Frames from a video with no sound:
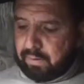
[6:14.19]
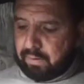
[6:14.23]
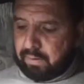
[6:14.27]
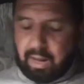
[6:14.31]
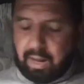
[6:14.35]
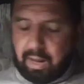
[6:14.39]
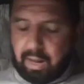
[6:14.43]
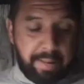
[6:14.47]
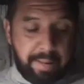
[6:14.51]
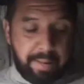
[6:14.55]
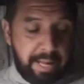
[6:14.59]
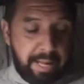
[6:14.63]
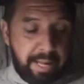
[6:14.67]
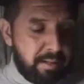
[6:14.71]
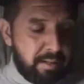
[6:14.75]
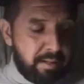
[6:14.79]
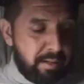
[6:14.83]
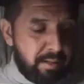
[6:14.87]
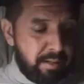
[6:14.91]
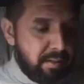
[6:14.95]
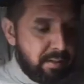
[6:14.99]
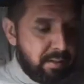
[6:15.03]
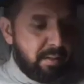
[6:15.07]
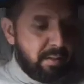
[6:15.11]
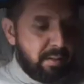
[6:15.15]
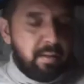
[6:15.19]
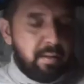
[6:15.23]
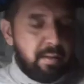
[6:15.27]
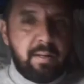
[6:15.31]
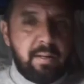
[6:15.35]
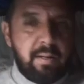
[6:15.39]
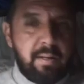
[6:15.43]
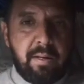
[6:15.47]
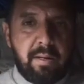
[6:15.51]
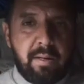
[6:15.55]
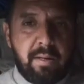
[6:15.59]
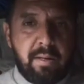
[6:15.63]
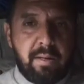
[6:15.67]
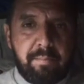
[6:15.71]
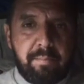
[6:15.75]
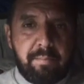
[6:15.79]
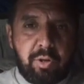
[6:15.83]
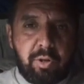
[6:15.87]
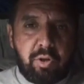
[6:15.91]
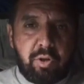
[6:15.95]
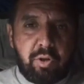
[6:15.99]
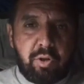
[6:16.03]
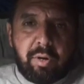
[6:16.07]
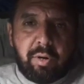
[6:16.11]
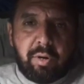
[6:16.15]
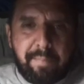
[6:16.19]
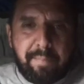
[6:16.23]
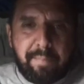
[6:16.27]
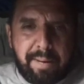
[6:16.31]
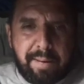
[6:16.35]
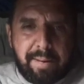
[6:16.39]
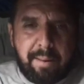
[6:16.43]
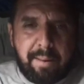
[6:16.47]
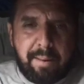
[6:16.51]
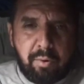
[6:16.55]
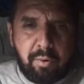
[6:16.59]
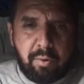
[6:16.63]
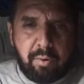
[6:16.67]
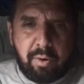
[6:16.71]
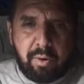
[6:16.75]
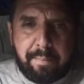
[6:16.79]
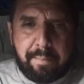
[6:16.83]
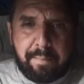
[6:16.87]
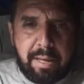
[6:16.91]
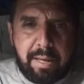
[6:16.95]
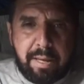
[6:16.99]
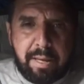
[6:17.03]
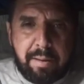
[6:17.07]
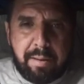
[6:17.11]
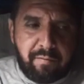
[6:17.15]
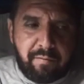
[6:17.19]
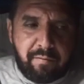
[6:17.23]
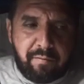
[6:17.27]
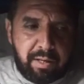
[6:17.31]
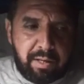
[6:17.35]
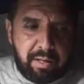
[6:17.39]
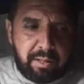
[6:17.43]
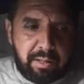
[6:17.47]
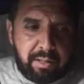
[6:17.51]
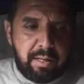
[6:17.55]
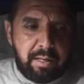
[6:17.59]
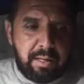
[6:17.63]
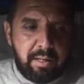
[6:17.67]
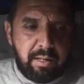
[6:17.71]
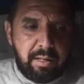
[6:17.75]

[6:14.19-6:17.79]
Amen. Perciò rimaniamo nella Bibbia, fratelli.